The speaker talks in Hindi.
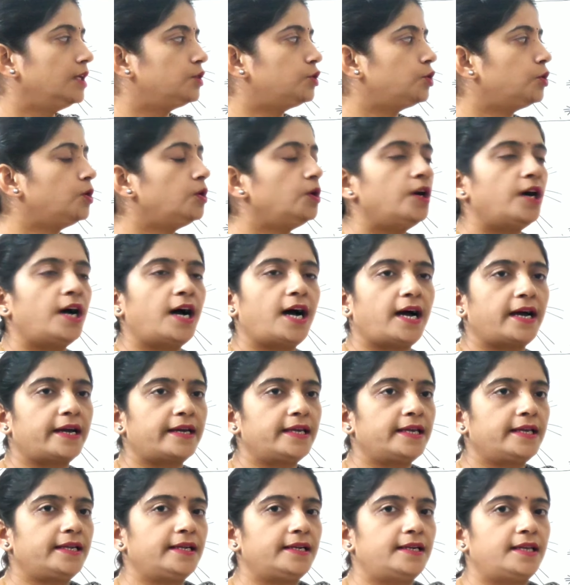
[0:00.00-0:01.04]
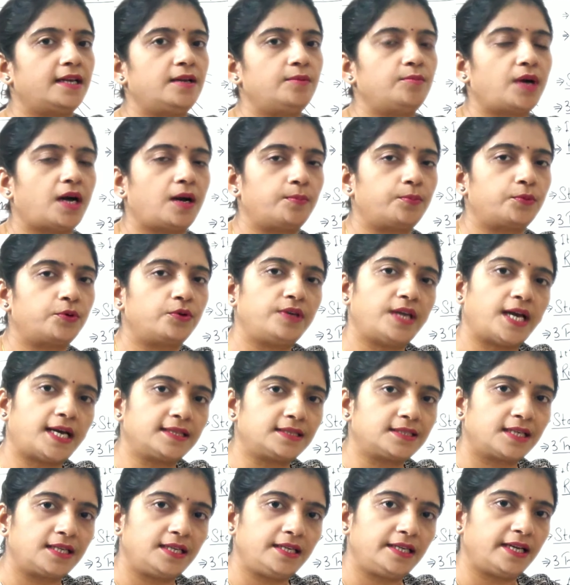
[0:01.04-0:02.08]
तो आगे के डैम आपको याद
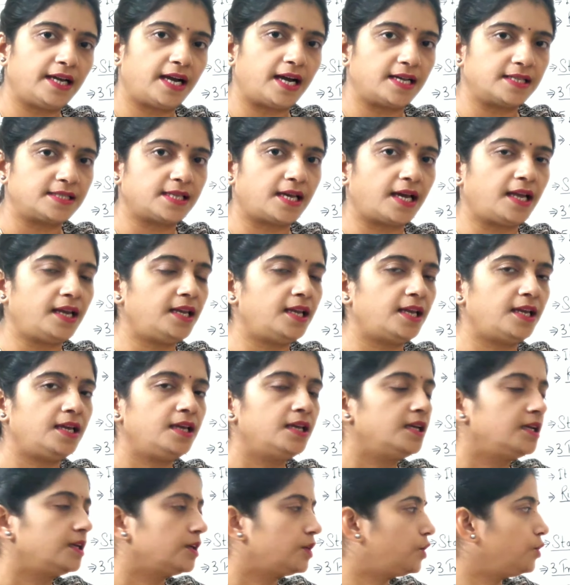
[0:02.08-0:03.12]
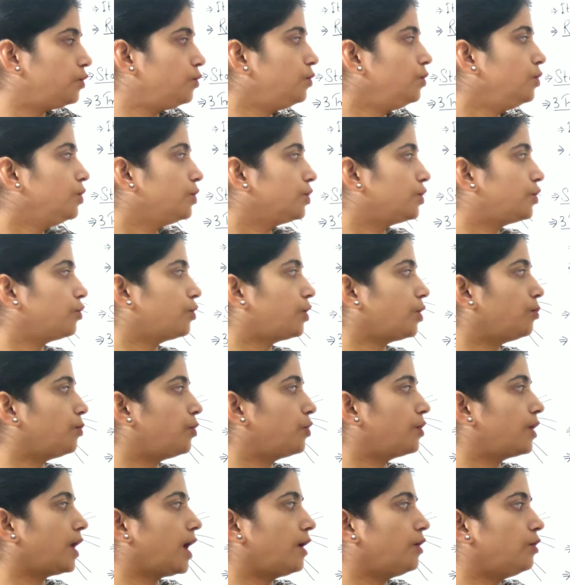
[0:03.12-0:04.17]
करने आसान है क्यों क्योंकि
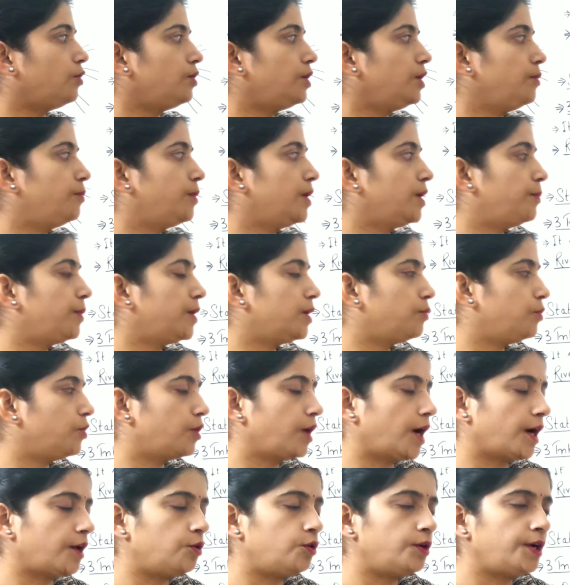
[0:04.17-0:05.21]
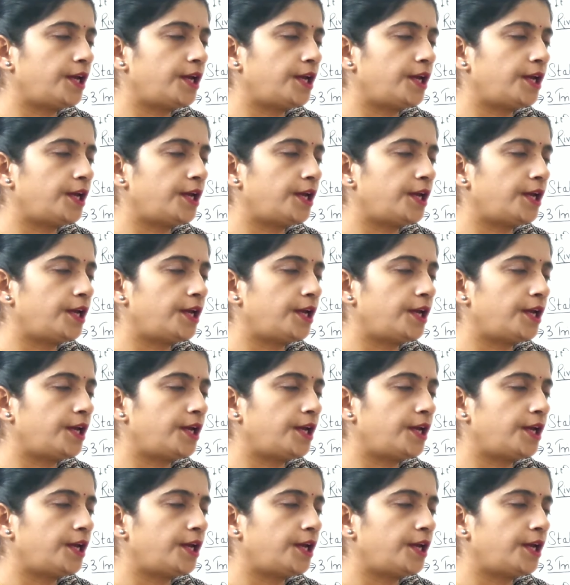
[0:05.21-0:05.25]
बोकारो रिवर पर बोकारो